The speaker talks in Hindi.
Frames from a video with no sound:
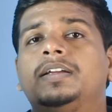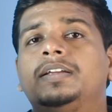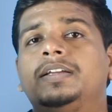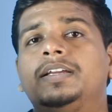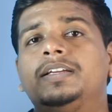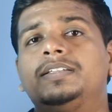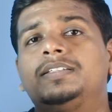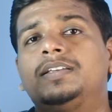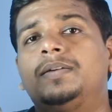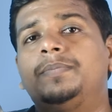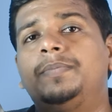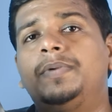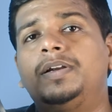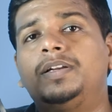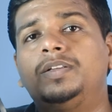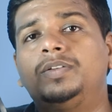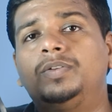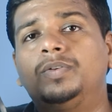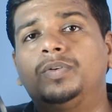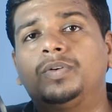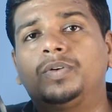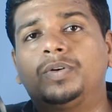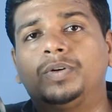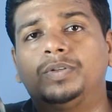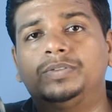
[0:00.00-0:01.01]
ये सब में
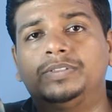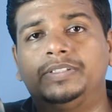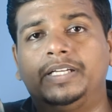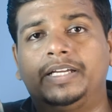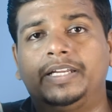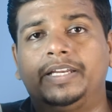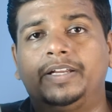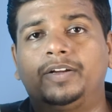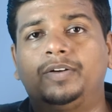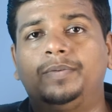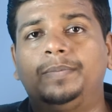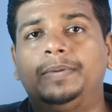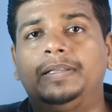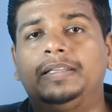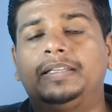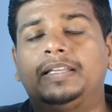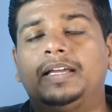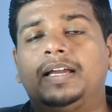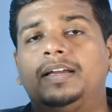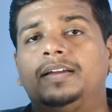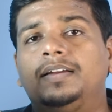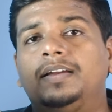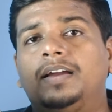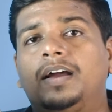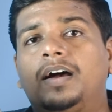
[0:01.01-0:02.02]
दो कोर देखने को मिलता
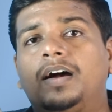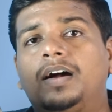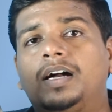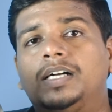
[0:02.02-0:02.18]
है